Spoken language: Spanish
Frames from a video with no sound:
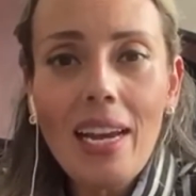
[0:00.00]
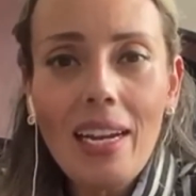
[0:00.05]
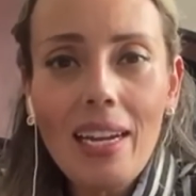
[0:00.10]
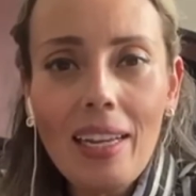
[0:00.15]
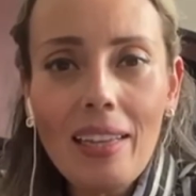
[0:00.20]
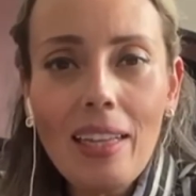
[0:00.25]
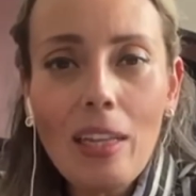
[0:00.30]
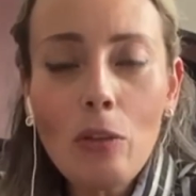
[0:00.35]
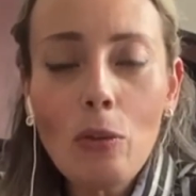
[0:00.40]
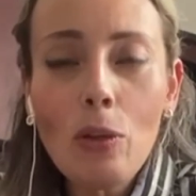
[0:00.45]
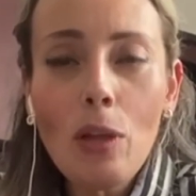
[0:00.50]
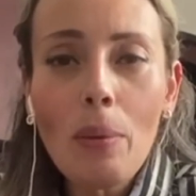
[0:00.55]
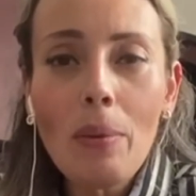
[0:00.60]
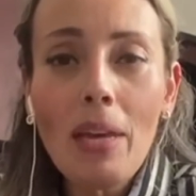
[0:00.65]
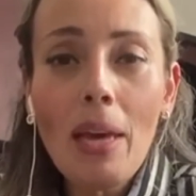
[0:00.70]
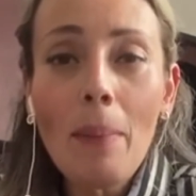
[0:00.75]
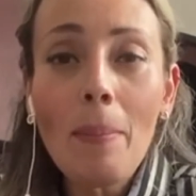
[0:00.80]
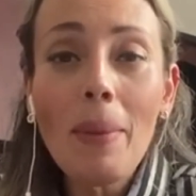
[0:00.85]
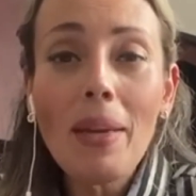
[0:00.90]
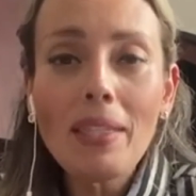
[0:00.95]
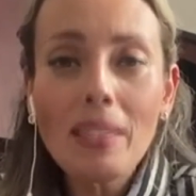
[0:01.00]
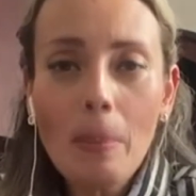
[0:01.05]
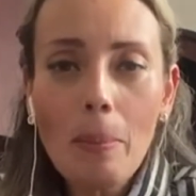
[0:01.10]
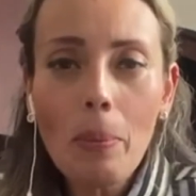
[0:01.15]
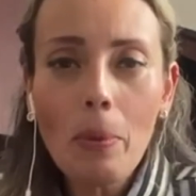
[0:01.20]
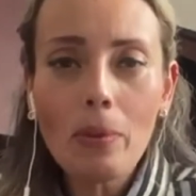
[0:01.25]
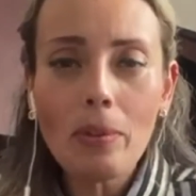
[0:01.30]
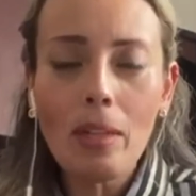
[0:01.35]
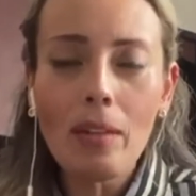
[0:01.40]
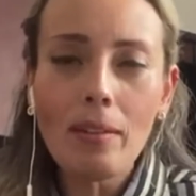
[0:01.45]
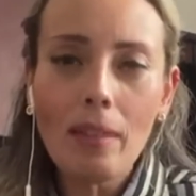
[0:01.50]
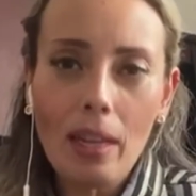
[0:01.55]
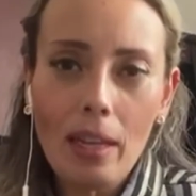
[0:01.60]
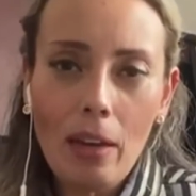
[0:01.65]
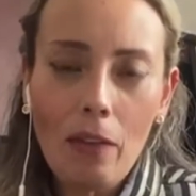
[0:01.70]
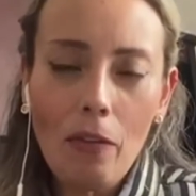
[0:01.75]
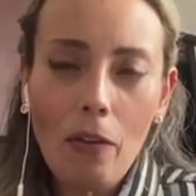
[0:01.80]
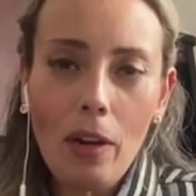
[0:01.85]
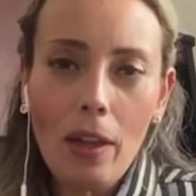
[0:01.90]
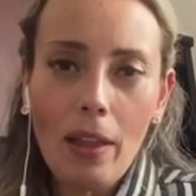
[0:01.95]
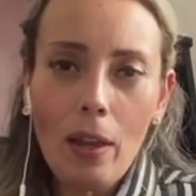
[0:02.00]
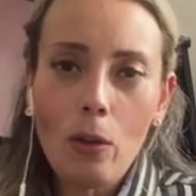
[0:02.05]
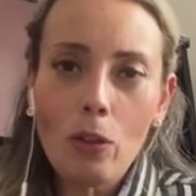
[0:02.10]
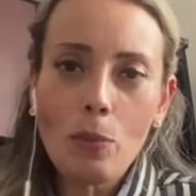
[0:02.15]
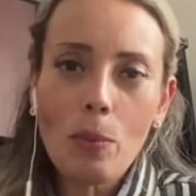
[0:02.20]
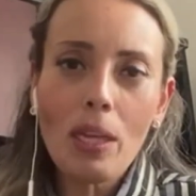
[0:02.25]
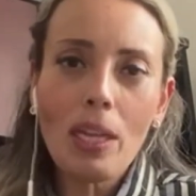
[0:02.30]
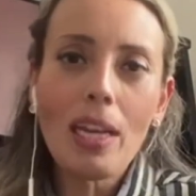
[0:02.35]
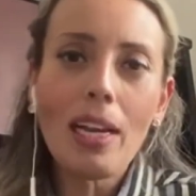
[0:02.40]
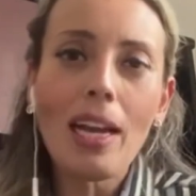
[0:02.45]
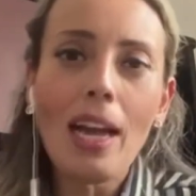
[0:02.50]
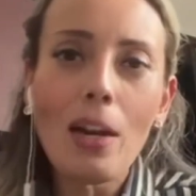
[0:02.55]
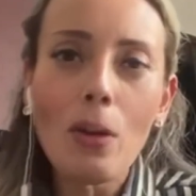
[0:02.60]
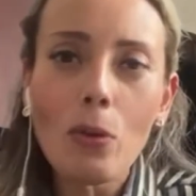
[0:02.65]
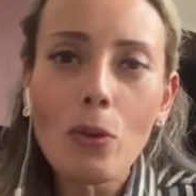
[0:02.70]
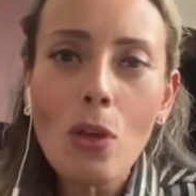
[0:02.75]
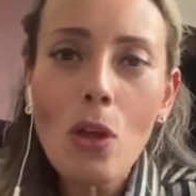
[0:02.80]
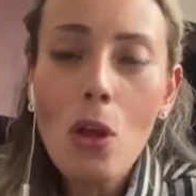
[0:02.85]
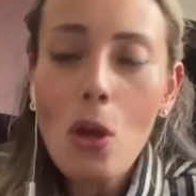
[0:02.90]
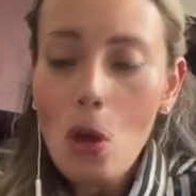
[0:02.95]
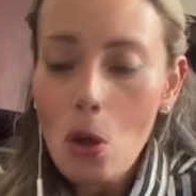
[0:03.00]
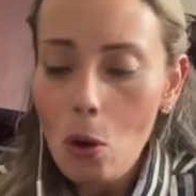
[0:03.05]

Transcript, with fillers: agenda todavía más importante allá afuera de los mexicanos,